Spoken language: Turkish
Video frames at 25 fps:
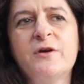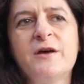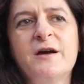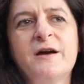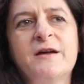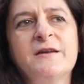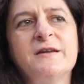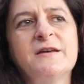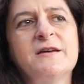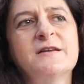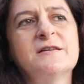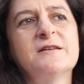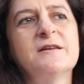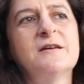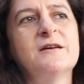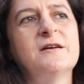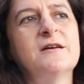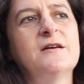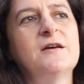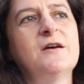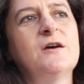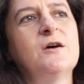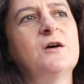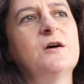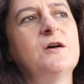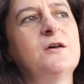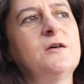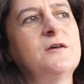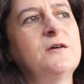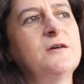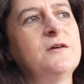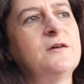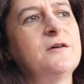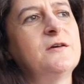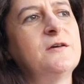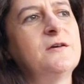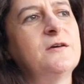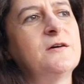Yani ya da
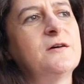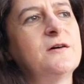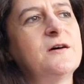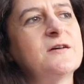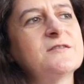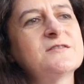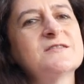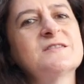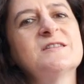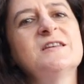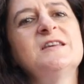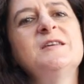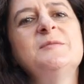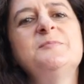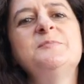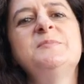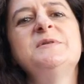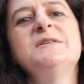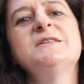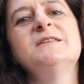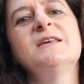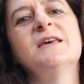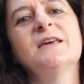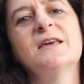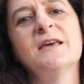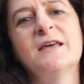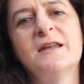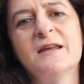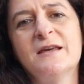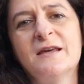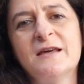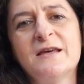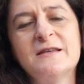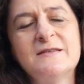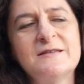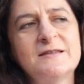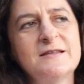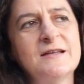e, hastayı bize
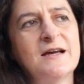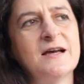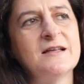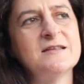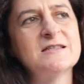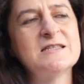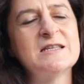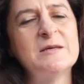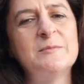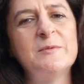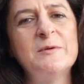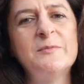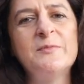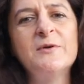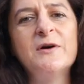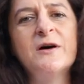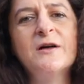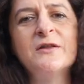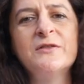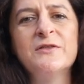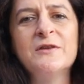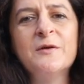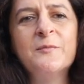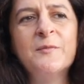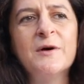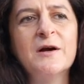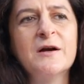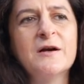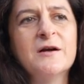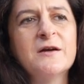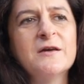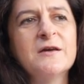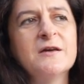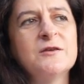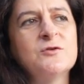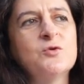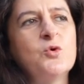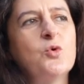gerek getiren sebebi anlamak
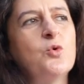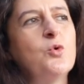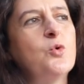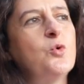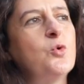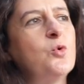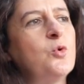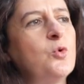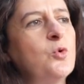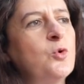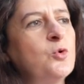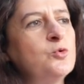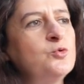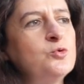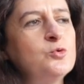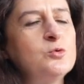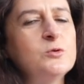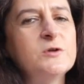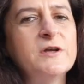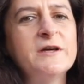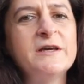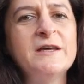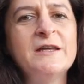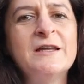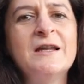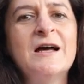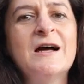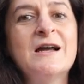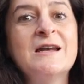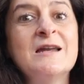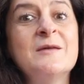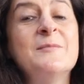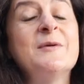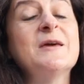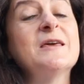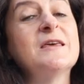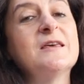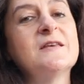ya da onunla
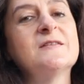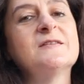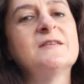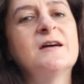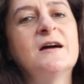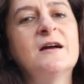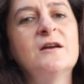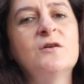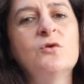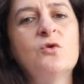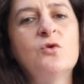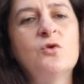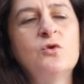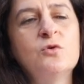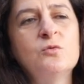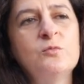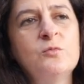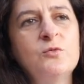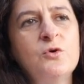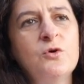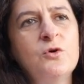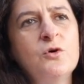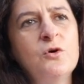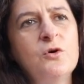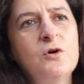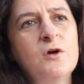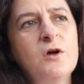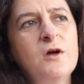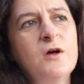ilerlemek yeterli olmuyor.